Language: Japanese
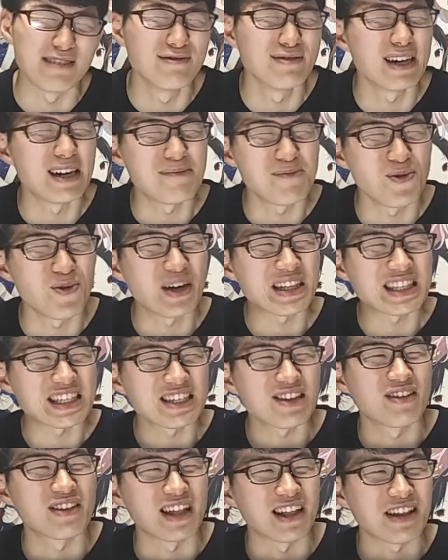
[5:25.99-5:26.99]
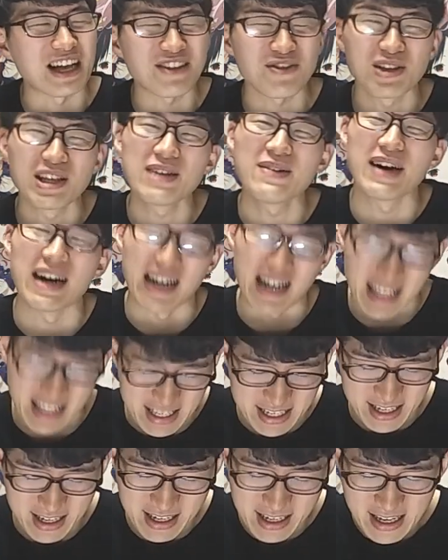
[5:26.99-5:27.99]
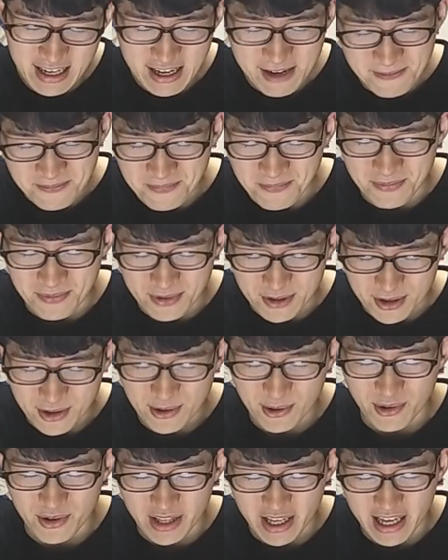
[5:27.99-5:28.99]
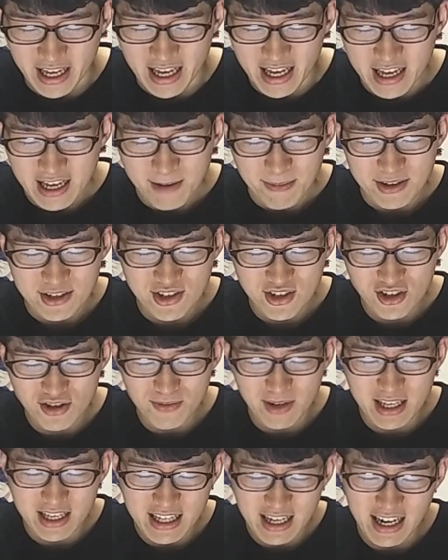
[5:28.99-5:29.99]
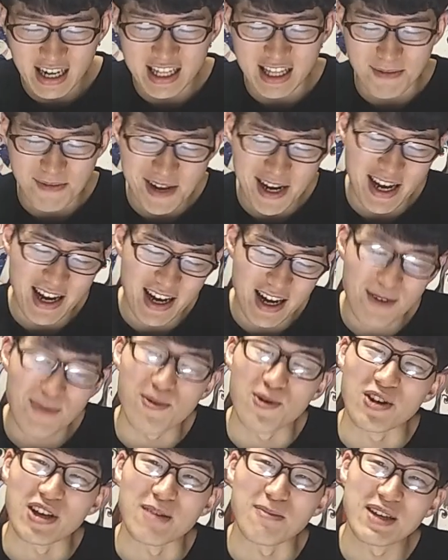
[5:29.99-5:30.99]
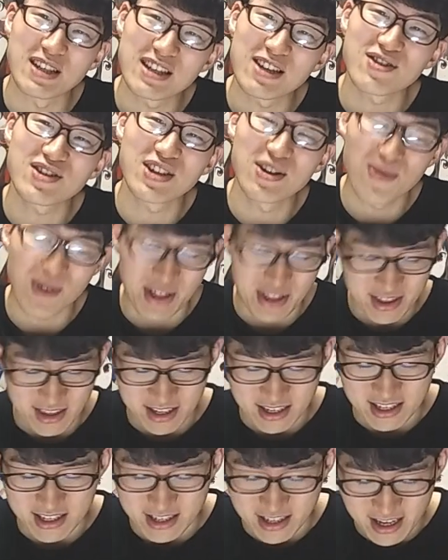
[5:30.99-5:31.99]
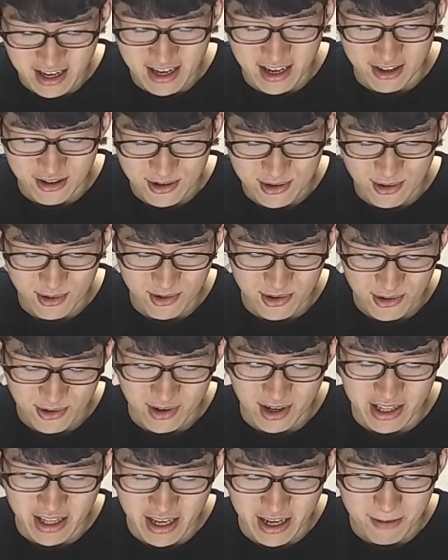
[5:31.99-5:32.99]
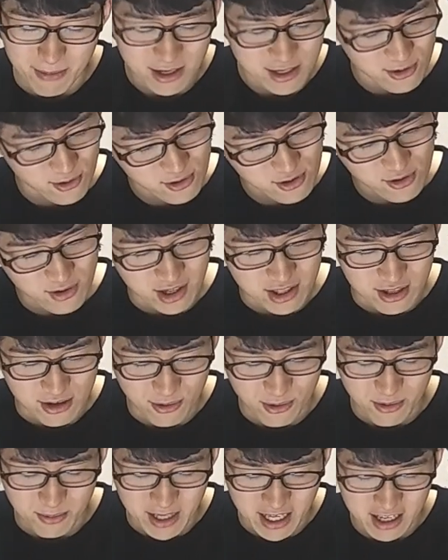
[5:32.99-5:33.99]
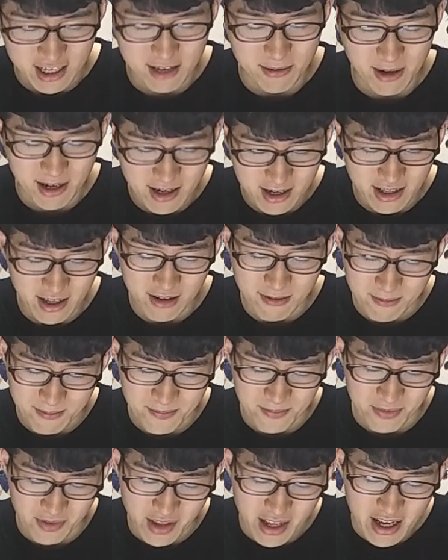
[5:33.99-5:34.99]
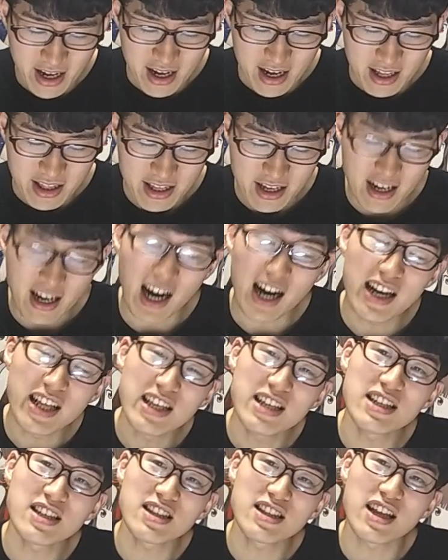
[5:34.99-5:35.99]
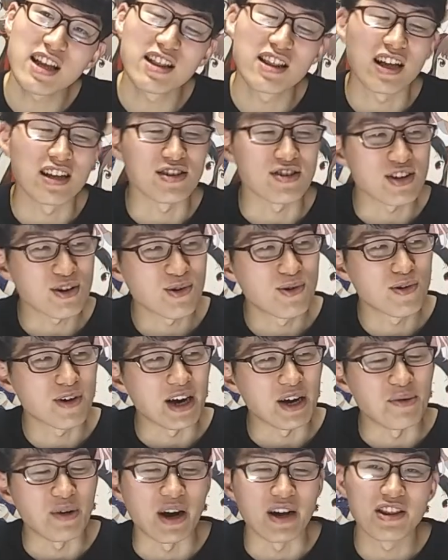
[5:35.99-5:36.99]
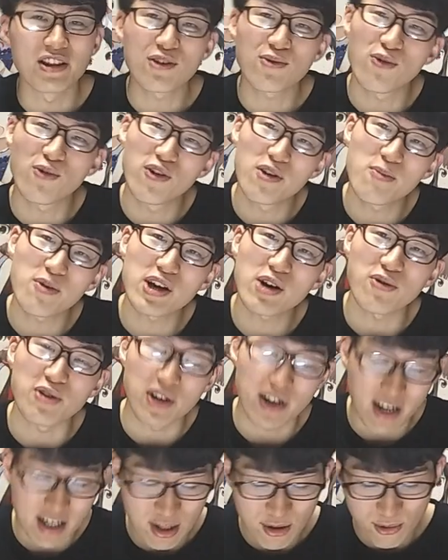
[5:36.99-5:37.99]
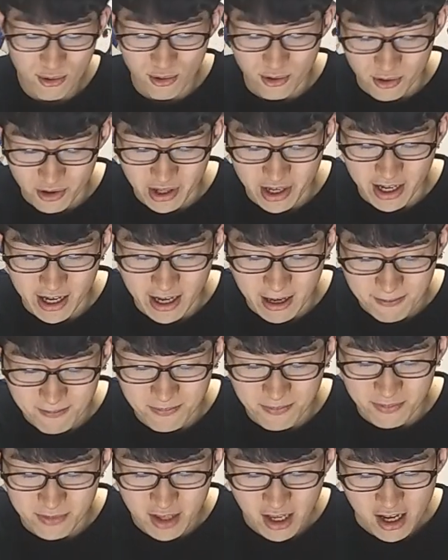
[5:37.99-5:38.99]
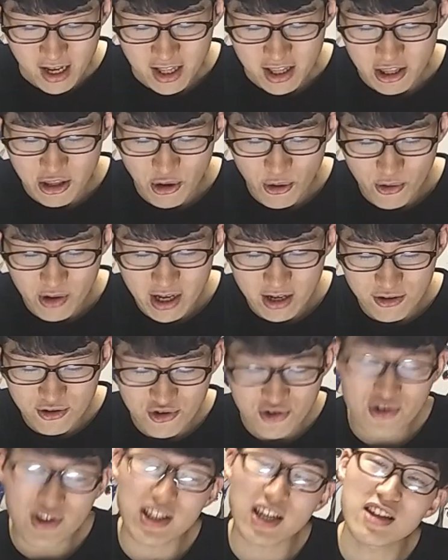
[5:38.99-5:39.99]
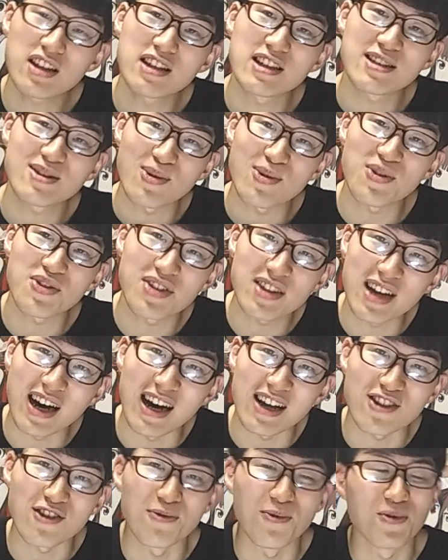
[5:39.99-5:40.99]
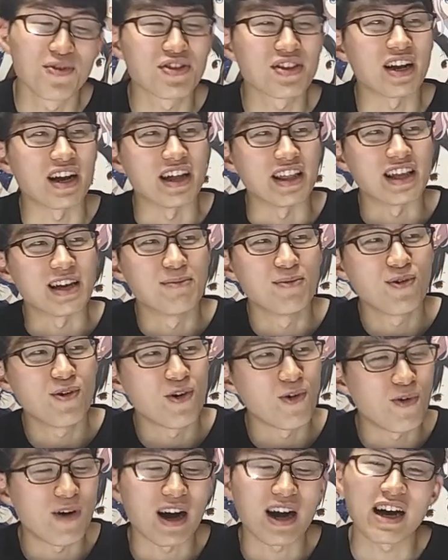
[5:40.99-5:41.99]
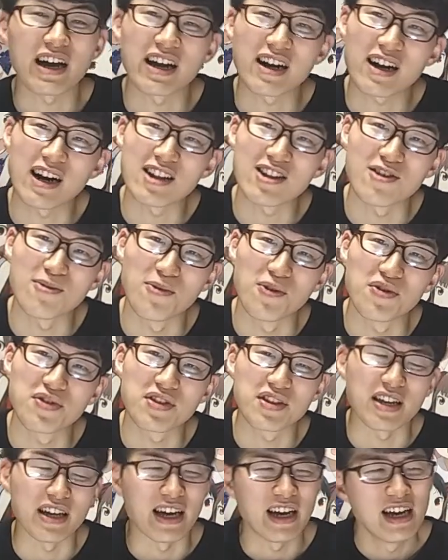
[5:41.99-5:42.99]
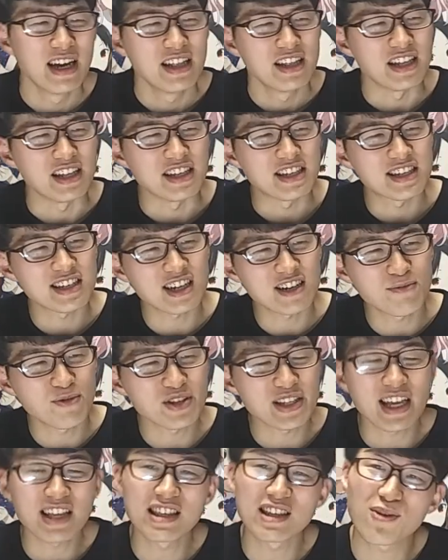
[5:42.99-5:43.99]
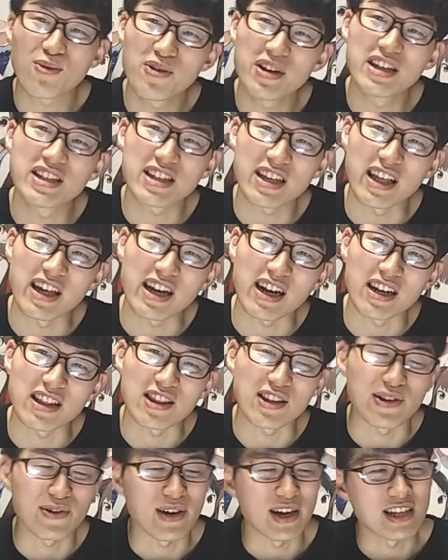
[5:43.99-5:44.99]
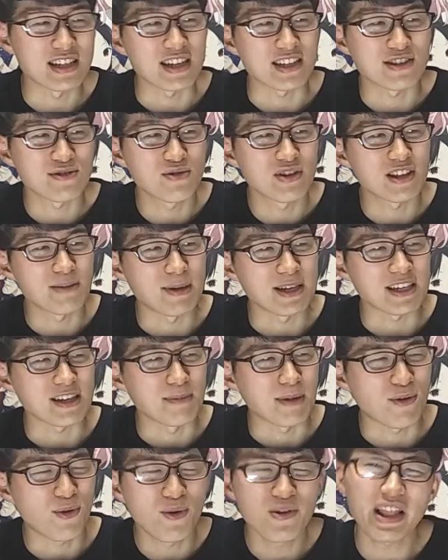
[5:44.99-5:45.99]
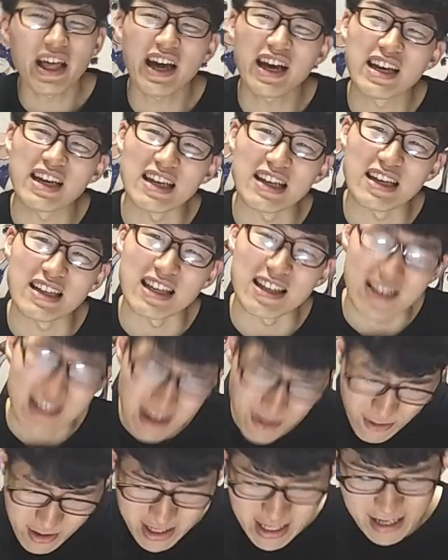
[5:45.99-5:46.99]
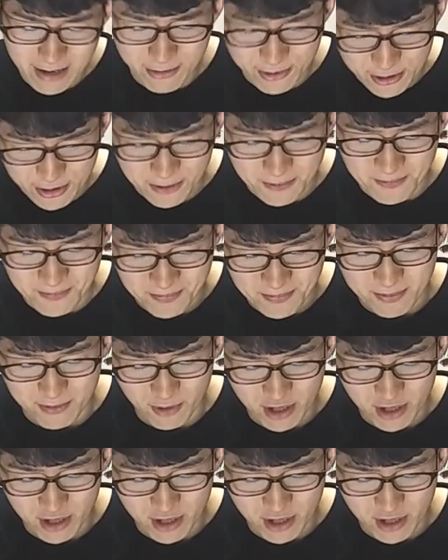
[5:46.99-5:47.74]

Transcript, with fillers: うわもう終わっちゃうんだ。あと2話ですかうん、っていうとこで、まあ、終盤に流れた未来ハーモニーめちゃくちゃ良かったですね。あの挿入歌ね。まあ挿入歌っていうほの劇版かなうん。で、仮視点なんですよね、今回は。で、これも結構意外なところで、うん。で、ようやく13人揃ったと思ったらね、もうお別れかと思って、で、二次学も3期来ないんじゃないかっていう話がすごい出てましたけど、まあ来ないですね、これ多分。